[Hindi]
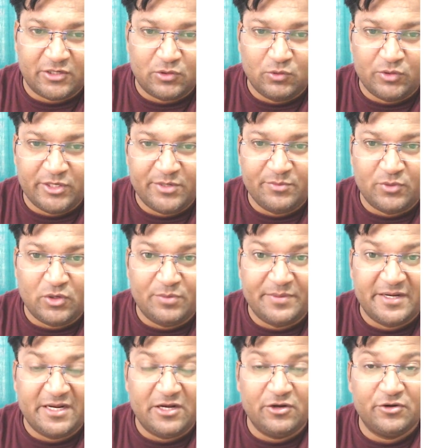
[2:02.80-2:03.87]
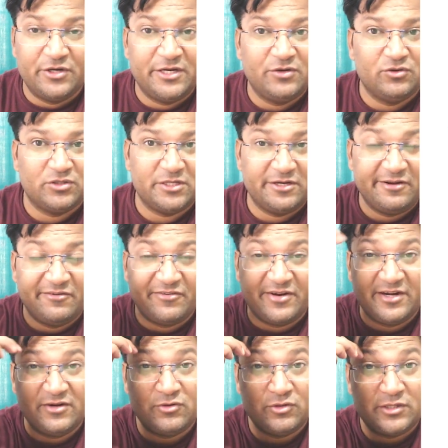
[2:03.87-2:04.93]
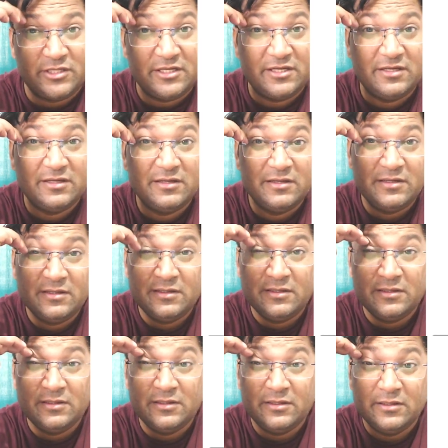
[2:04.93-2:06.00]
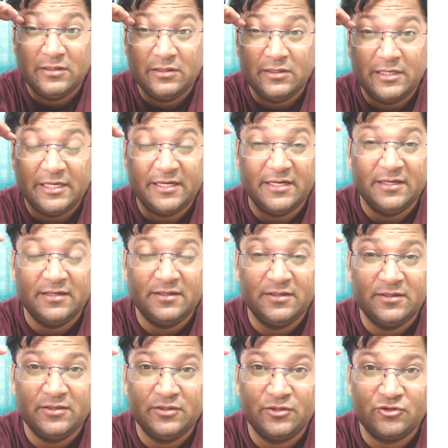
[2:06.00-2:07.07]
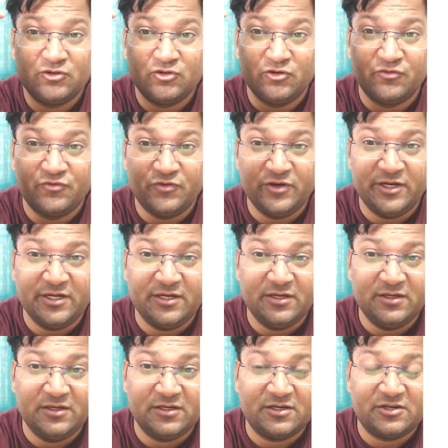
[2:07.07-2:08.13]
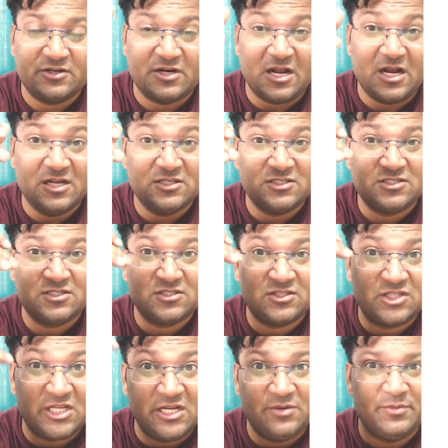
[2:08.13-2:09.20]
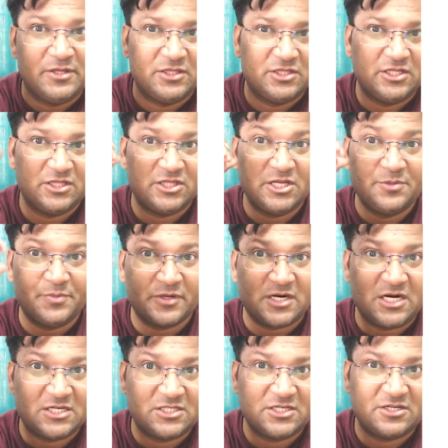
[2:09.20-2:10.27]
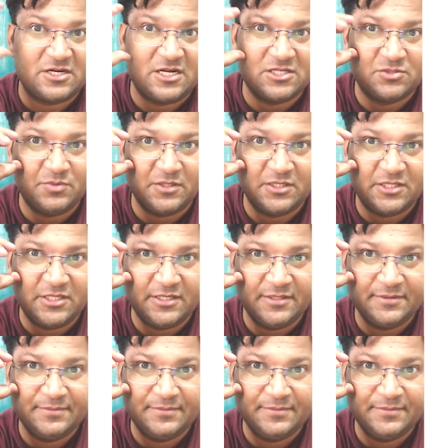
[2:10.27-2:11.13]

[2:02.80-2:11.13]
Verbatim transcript: क्लोरीन ब्रोमीन आयोडीन होते डिफरेंट होते है ना तो फिर ट्रांस तीन बनते तीन प्रकार से ट्रांस बनते